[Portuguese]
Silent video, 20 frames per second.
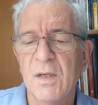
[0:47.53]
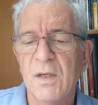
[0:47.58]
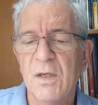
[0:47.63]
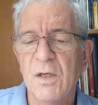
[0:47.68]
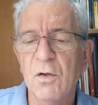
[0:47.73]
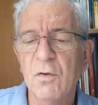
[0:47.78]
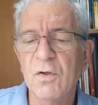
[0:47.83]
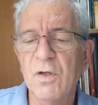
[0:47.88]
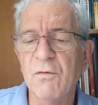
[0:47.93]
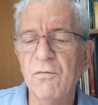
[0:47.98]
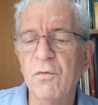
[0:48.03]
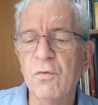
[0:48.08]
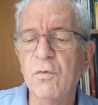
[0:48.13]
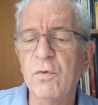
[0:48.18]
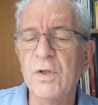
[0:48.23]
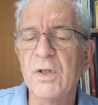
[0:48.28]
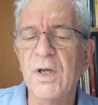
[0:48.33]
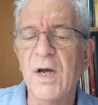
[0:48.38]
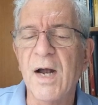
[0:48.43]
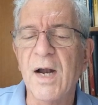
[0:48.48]
E eu devo
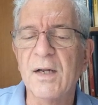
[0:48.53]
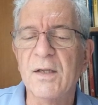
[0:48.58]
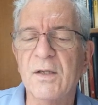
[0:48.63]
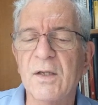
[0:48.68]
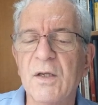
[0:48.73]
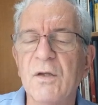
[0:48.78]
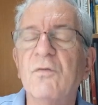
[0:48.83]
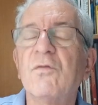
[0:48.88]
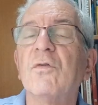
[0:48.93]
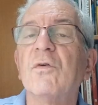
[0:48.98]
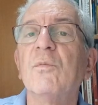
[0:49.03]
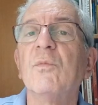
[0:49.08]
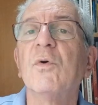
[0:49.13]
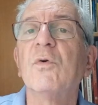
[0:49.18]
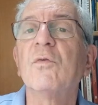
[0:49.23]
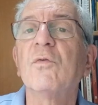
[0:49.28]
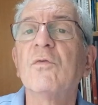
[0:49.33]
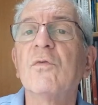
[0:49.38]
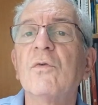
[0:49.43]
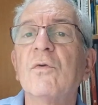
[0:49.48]
cuidar disso,
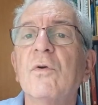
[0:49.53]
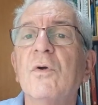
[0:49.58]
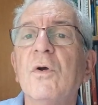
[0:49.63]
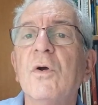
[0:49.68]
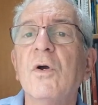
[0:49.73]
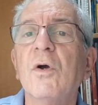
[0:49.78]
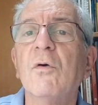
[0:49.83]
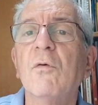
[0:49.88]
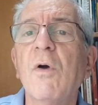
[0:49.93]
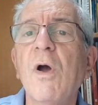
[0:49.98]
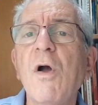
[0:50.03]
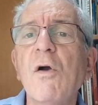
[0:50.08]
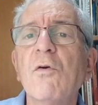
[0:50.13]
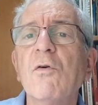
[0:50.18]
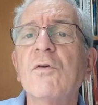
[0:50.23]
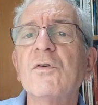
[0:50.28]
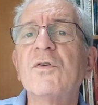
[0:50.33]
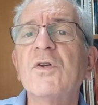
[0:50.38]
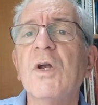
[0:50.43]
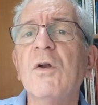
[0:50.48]
irmãos. Qual é o
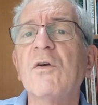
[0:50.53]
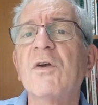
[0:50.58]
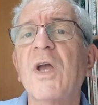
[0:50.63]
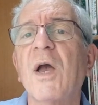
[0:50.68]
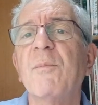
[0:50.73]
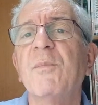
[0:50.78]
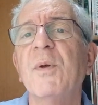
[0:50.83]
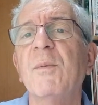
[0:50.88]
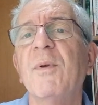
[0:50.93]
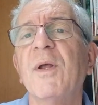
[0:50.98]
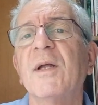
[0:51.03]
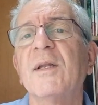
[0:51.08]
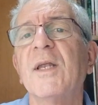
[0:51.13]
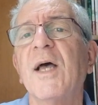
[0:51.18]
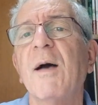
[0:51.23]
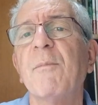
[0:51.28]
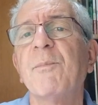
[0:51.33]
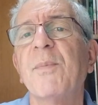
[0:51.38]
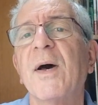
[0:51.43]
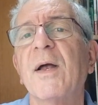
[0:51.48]
conselho que a Bíblia
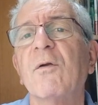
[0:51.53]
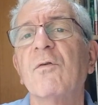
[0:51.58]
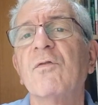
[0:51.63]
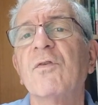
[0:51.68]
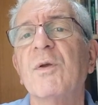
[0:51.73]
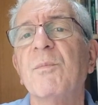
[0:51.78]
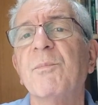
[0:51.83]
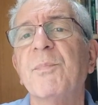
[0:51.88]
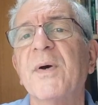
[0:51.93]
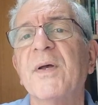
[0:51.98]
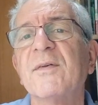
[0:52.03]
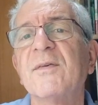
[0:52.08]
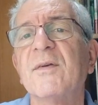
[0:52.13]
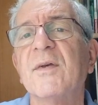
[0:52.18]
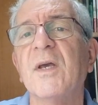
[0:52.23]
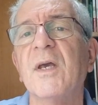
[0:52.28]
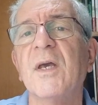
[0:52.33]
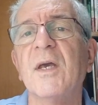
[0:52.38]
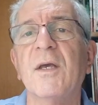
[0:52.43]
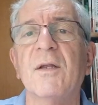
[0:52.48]
dá para os
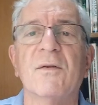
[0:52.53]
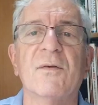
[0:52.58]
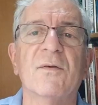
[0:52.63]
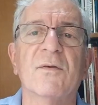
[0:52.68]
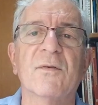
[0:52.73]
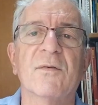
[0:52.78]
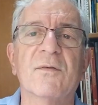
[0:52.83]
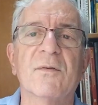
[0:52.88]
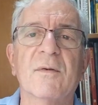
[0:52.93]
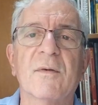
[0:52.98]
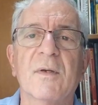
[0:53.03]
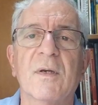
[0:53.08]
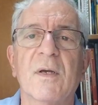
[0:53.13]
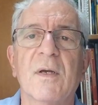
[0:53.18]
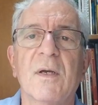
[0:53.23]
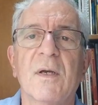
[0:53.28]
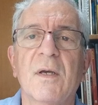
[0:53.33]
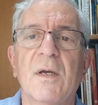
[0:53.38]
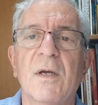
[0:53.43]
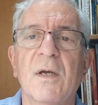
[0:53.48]
impacientes?
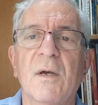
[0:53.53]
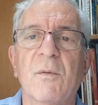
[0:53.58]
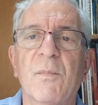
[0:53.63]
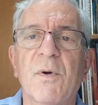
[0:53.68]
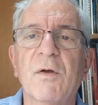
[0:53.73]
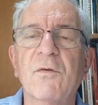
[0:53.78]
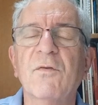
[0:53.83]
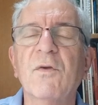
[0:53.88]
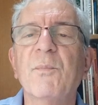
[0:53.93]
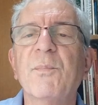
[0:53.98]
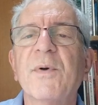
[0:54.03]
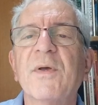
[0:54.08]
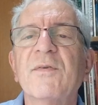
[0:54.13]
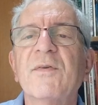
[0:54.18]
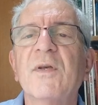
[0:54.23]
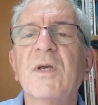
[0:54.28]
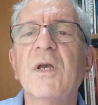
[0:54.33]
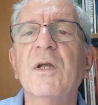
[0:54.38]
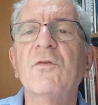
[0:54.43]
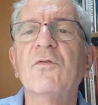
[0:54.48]
Para os
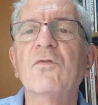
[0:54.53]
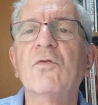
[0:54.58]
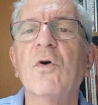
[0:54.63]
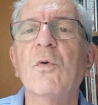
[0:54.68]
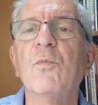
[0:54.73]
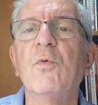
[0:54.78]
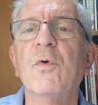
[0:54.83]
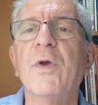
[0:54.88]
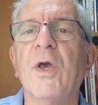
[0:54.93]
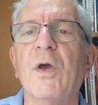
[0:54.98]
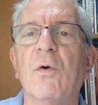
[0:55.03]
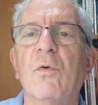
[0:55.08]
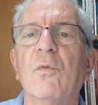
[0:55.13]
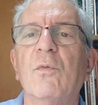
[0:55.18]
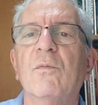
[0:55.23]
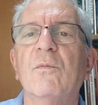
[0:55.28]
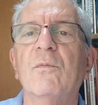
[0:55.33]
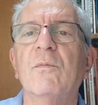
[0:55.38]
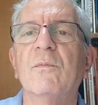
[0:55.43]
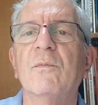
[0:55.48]
impacientes como eu.
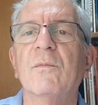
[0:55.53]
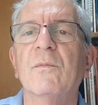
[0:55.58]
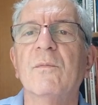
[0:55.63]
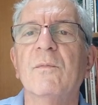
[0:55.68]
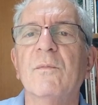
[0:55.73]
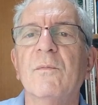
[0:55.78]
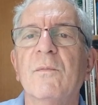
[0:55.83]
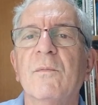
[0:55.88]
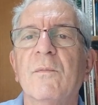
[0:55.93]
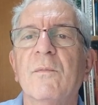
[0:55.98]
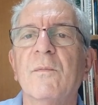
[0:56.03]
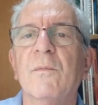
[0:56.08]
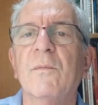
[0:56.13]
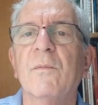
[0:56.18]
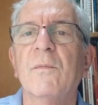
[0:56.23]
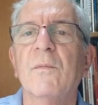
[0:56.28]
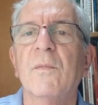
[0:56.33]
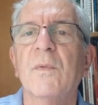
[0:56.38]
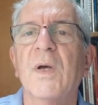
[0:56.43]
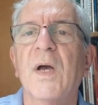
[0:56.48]

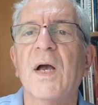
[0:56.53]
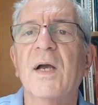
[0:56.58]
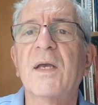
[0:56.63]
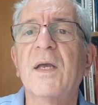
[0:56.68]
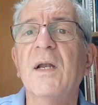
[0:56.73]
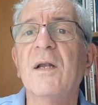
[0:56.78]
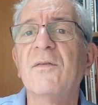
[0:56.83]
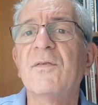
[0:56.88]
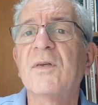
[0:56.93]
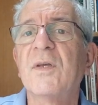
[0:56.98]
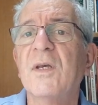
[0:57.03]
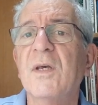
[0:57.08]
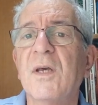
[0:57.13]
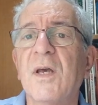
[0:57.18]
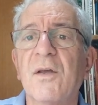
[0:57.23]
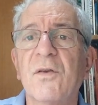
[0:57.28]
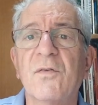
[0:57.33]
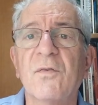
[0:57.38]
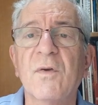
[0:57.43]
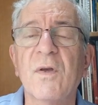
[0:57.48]
Aqueles que,
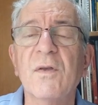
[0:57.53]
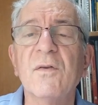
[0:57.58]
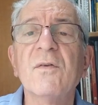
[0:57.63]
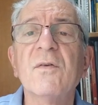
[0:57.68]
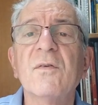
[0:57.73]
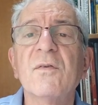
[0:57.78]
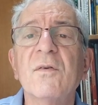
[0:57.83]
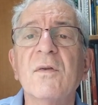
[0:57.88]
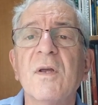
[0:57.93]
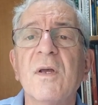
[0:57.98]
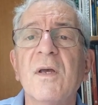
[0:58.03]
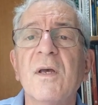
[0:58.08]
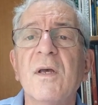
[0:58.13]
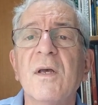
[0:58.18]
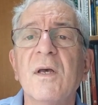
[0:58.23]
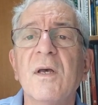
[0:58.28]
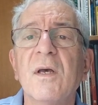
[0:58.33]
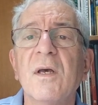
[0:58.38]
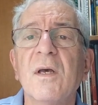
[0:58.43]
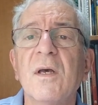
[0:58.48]
às vezes,
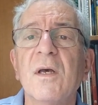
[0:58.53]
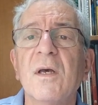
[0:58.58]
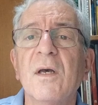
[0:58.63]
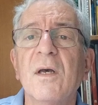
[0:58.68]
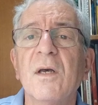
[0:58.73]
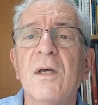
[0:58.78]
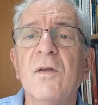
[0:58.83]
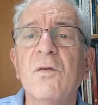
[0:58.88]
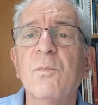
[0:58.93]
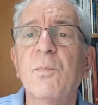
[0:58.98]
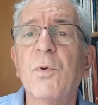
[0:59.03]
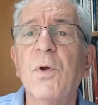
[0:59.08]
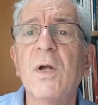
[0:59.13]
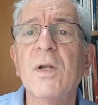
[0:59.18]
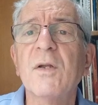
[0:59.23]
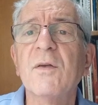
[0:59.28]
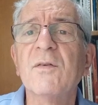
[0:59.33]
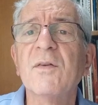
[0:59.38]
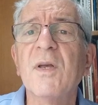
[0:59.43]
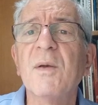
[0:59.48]

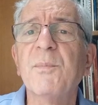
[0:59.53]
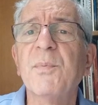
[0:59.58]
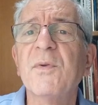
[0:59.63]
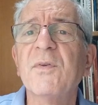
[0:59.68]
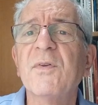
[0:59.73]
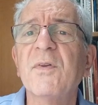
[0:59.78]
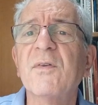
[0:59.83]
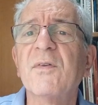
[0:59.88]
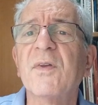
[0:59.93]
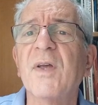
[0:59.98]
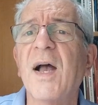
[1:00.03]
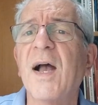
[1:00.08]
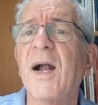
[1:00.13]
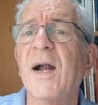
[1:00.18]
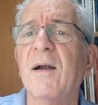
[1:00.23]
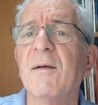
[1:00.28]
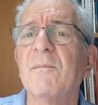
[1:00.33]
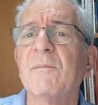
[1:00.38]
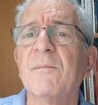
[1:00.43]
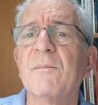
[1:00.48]
explorem sem
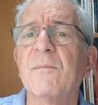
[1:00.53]
precisar,